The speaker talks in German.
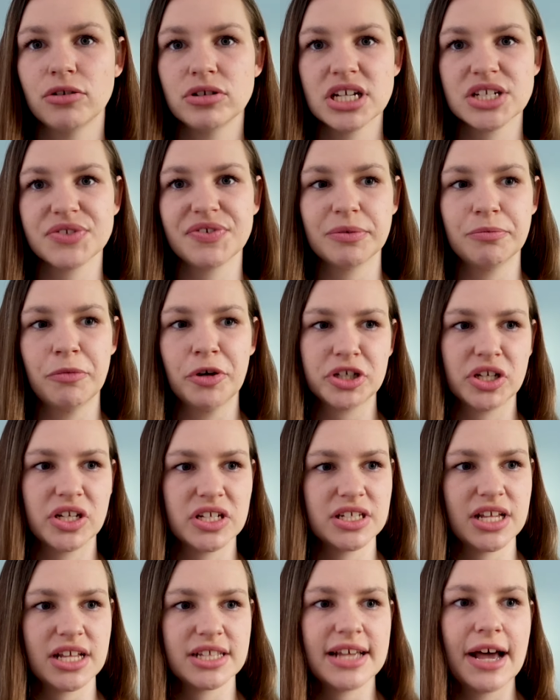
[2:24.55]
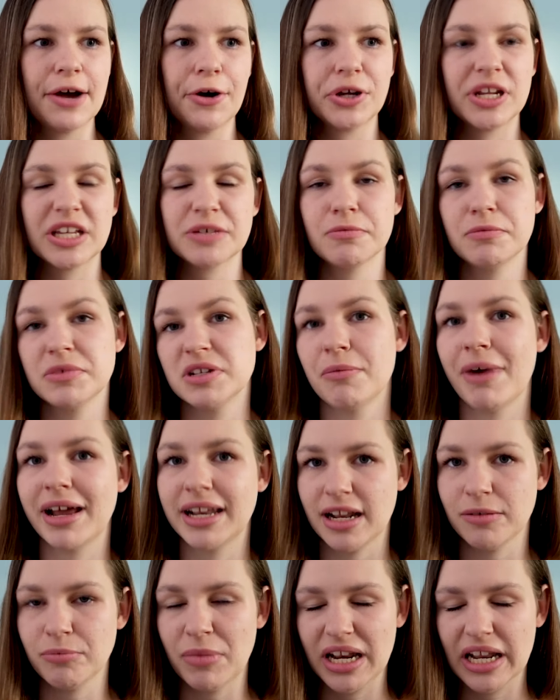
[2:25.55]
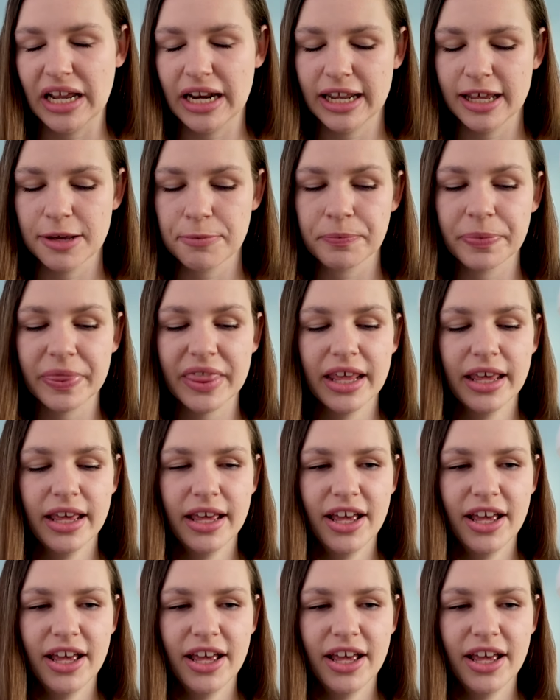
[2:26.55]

und deswegen möchte ich das jetzt auch nicht mehr mit einem anderen Mann erleben.